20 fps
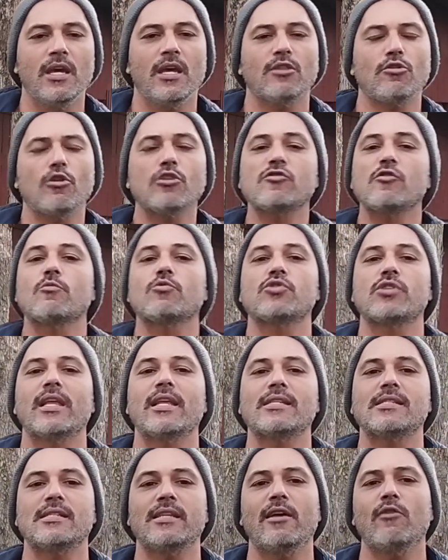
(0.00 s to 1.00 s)
Então nós vamos
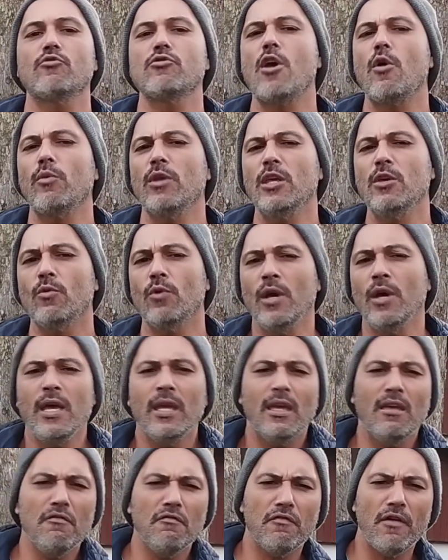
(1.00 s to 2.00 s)
ter esse ano de El Ninho, que